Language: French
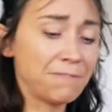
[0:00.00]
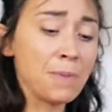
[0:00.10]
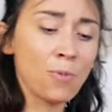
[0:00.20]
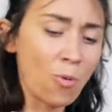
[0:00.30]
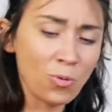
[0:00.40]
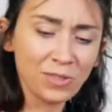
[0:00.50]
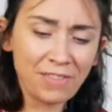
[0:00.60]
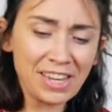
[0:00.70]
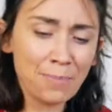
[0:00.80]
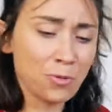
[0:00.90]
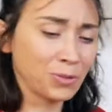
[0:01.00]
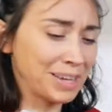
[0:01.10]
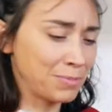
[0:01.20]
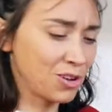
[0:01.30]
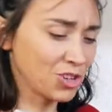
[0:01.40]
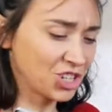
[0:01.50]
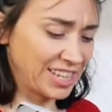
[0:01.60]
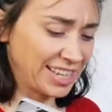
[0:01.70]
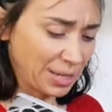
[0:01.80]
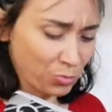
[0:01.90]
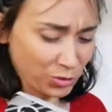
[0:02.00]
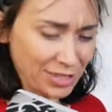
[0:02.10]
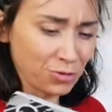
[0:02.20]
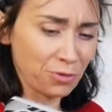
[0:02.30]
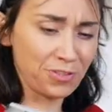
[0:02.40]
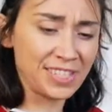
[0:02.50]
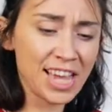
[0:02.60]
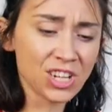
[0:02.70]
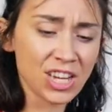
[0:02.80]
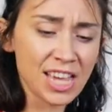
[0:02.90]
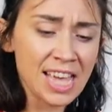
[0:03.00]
femmes rondes avec la peau très blanche et des grains de beauté sur le visage.